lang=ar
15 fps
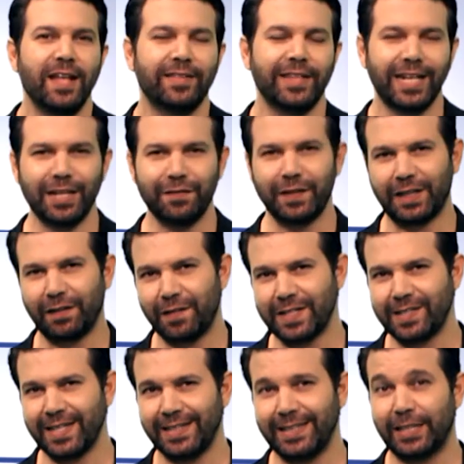تكلفة
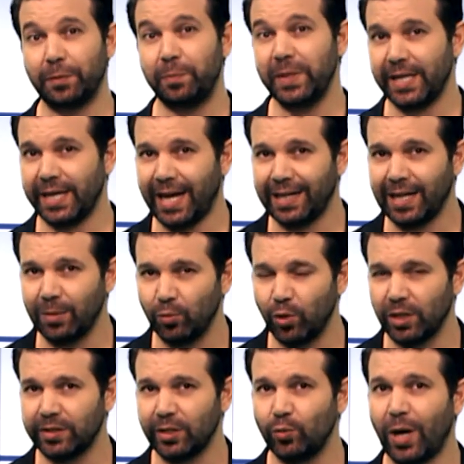الفساد كبيرة على
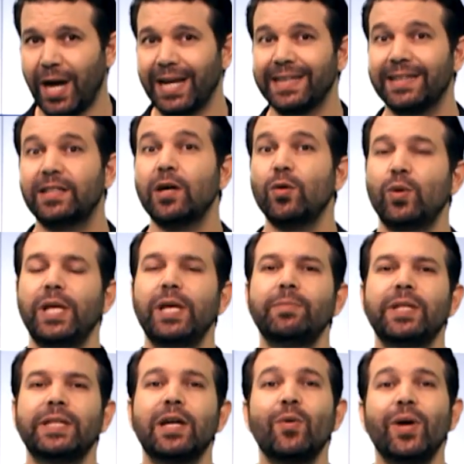المواطن وعلى الدولة
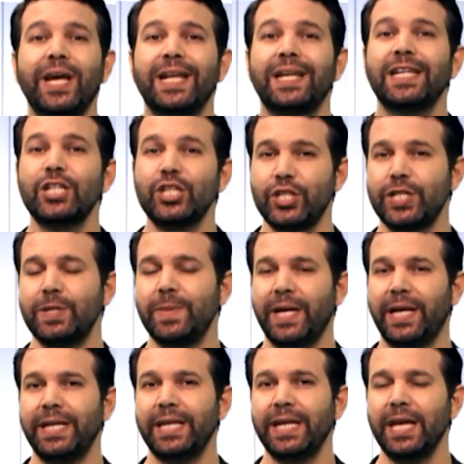من النواحي
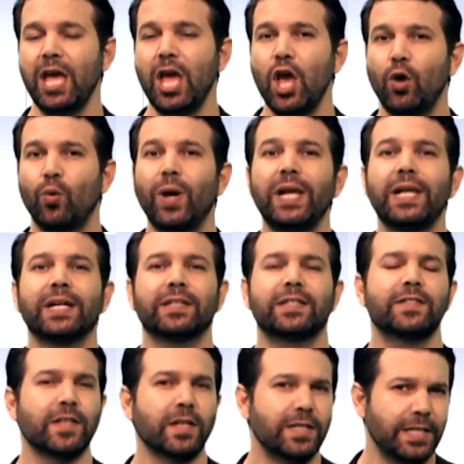الاجتماعية
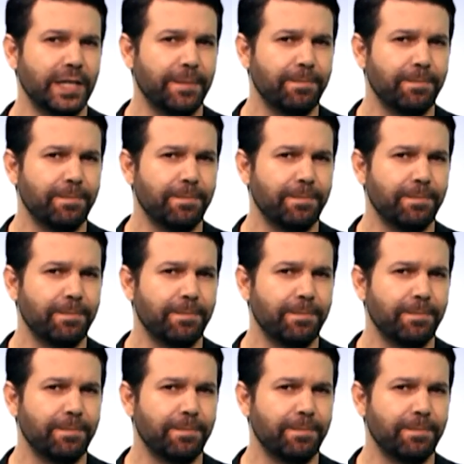والاقتصادية